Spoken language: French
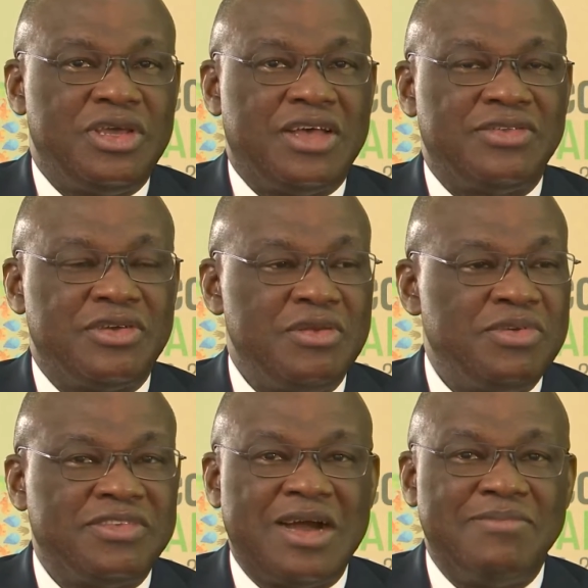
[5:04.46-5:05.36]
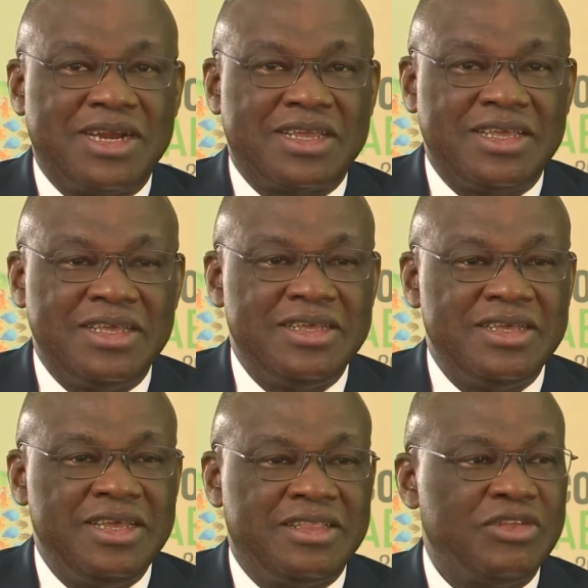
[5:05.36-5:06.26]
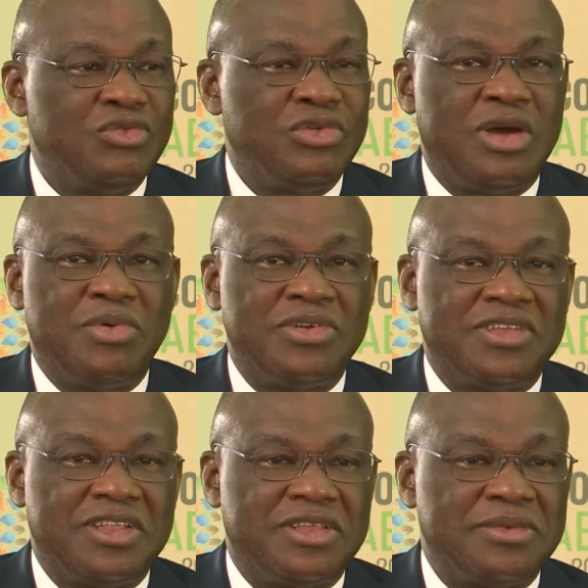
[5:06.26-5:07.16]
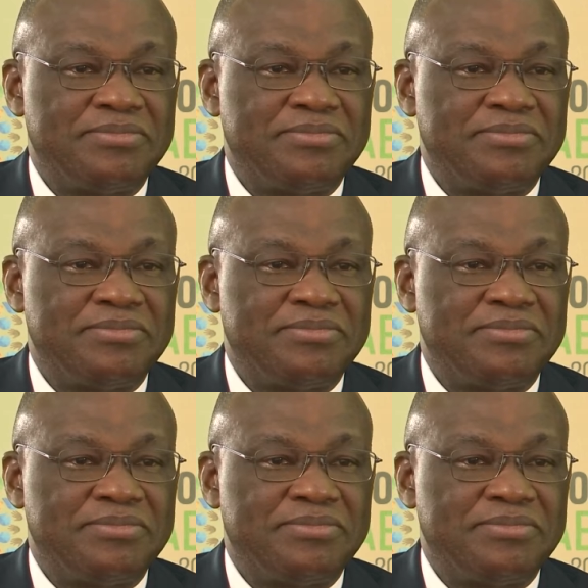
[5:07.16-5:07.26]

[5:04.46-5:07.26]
à ce qu'ils puissent embarquer étant toujours en bonne santé.